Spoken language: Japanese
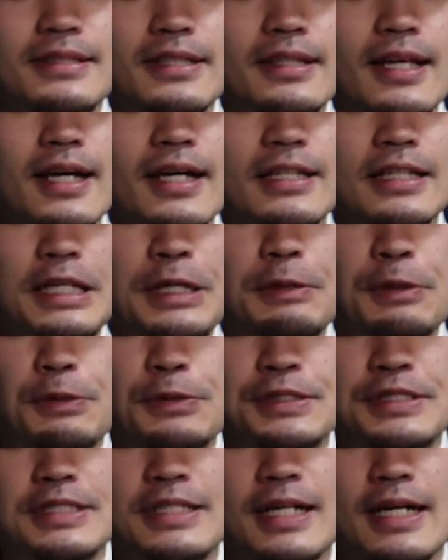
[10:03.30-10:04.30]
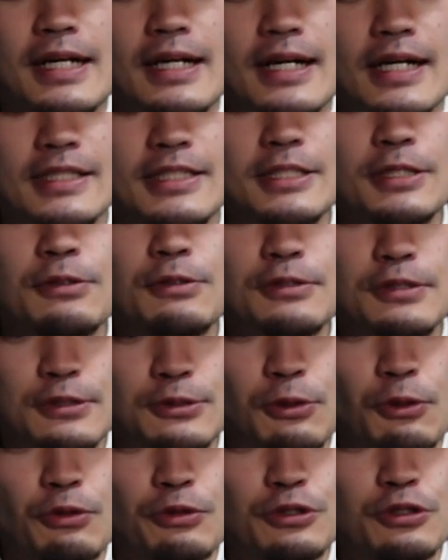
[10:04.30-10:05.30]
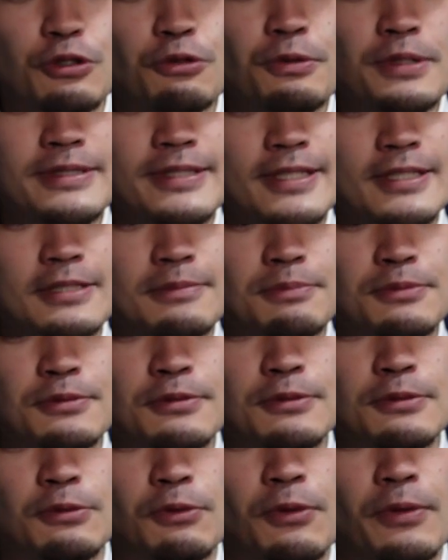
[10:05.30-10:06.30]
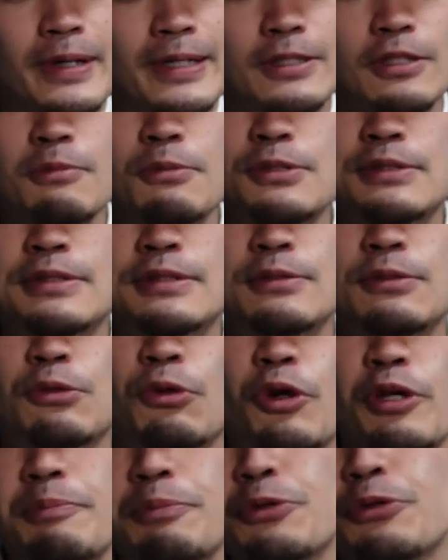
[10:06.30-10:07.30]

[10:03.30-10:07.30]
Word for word: て第2位はこちら、アシックスとショーンウェザースプーンとアトモスのトリプ